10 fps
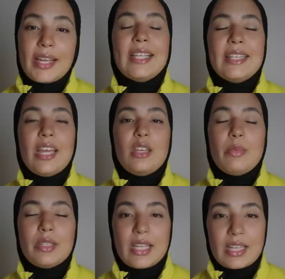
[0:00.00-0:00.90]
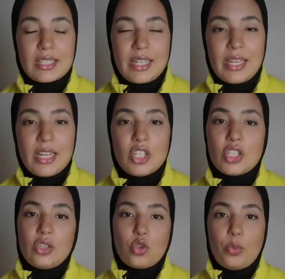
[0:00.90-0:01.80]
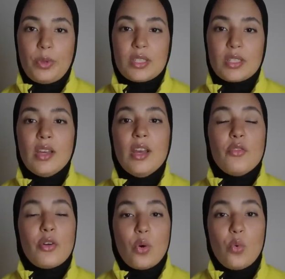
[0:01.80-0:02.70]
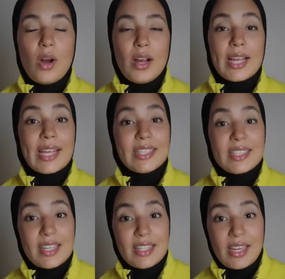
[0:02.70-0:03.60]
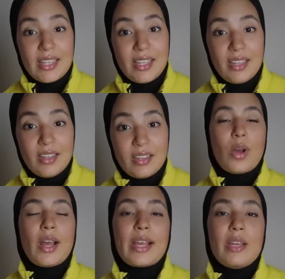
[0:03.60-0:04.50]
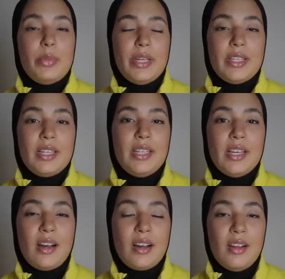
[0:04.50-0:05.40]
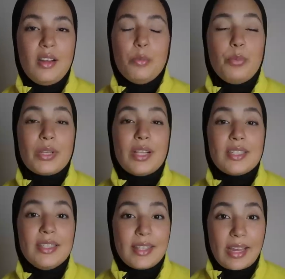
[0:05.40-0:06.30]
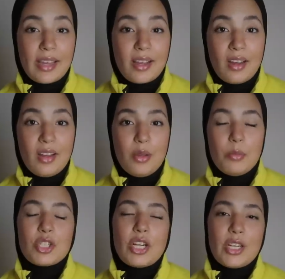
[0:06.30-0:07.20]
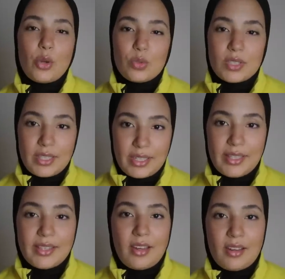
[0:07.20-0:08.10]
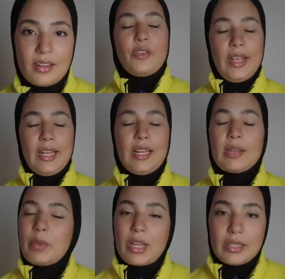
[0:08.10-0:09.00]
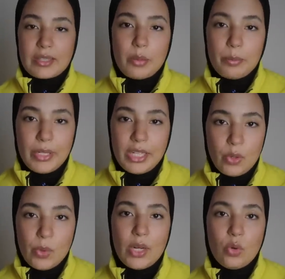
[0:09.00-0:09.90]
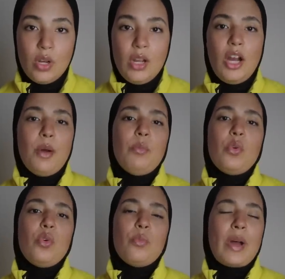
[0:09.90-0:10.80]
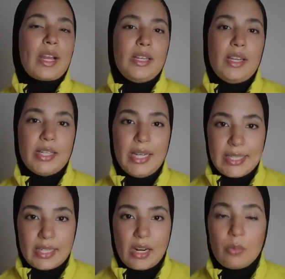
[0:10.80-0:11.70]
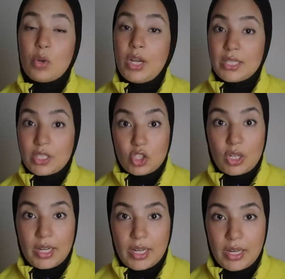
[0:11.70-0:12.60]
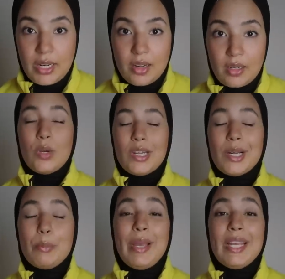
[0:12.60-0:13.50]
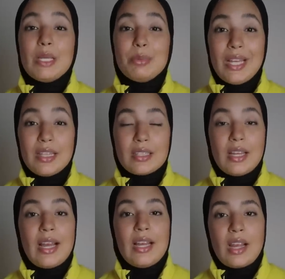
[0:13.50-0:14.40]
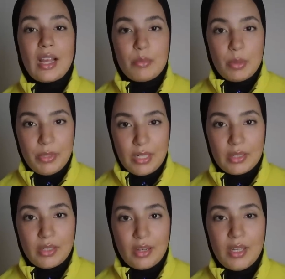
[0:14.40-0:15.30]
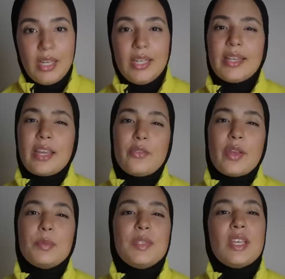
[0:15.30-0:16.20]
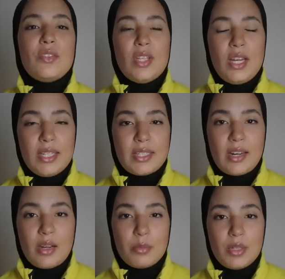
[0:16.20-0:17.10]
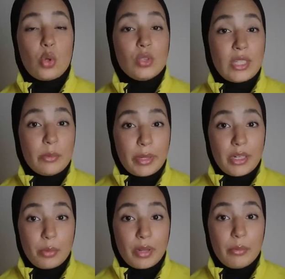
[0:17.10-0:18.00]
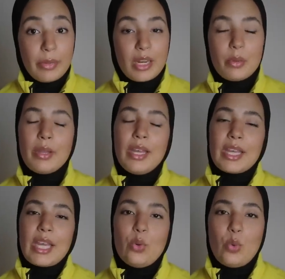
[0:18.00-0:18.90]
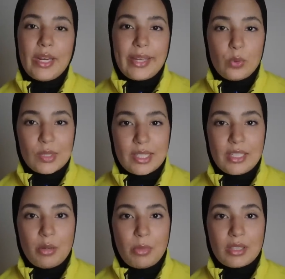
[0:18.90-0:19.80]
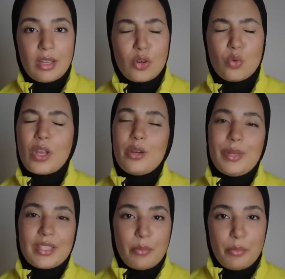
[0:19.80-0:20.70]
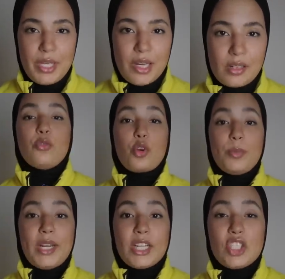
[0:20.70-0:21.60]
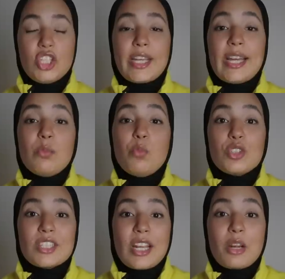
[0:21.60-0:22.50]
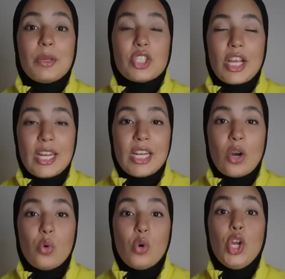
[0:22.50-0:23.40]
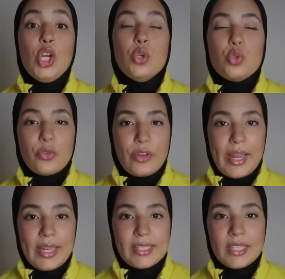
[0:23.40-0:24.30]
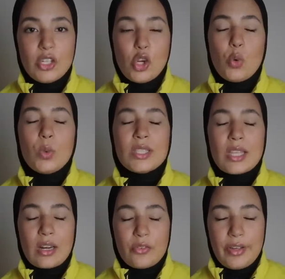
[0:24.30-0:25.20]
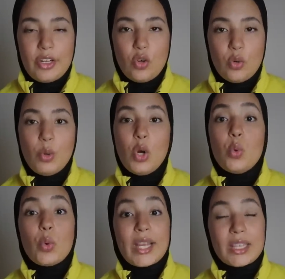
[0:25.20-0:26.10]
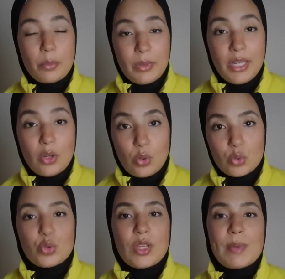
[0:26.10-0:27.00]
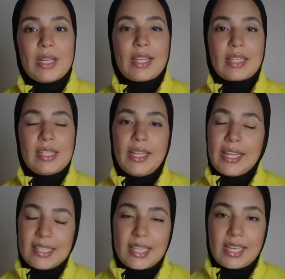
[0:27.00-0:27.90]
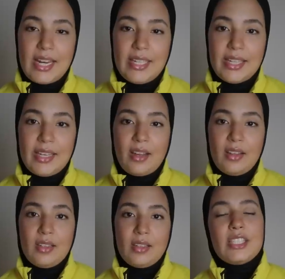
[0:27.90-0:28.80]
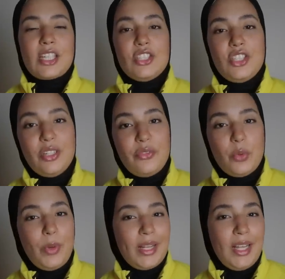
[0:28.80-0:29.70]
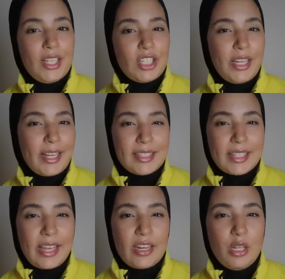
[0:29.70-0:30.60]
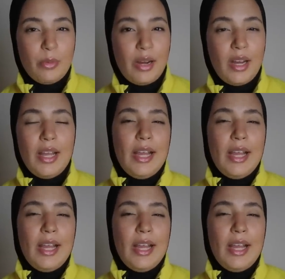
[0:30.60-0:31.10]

كان دائما تيخصني انني نشد طوبيس فهو كان تيسايني واخا كان بعيد عليا ب 30 دقيقه باش انه يوصلني للدار فعلا ما كان طلب مني والو عمرو ما قلل عليا الاحترام ولا حتى تجرأ عليا وهنا بحال بدات علاقه ما بيناتنا اللي كان فيها بزاف ديال الاحترام كنت كنبغي نهبط للمغرب كان هو اللي كيوصلني للمطار وكان مهتم بيا فوق من هذا الشيء كان مصر باش انه يشوف عائلتي ويتعرف عليهم ويخطبني خصوصا من عند اختي اللي كانت ساكنه حدايا كانت كتجيني فيه واحد الحاجه اللي كانت غريبه